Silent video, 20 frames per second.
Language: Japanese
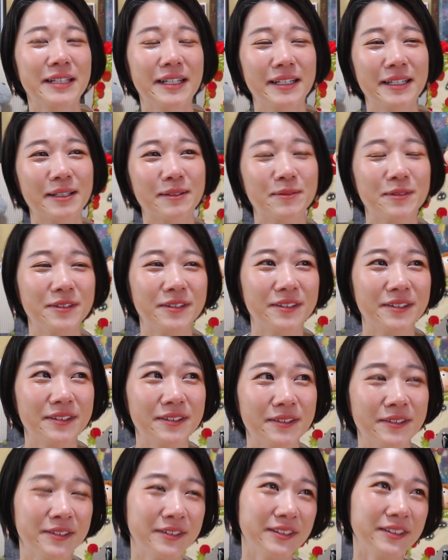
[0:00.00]
なんかも
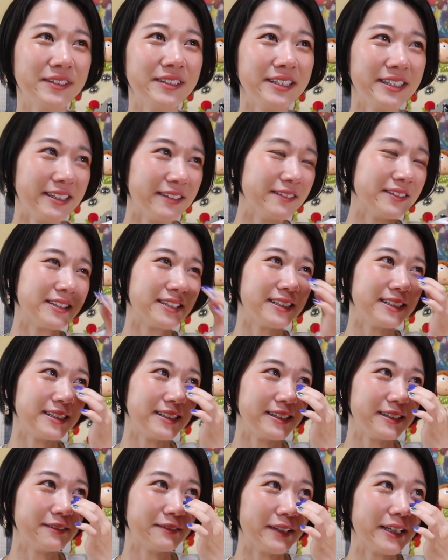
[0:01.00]
う本当にね
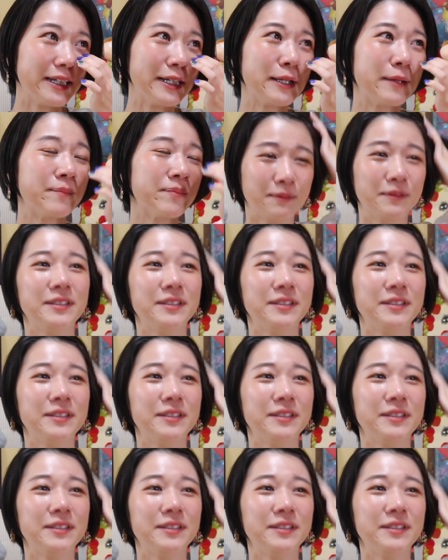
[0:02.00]
私は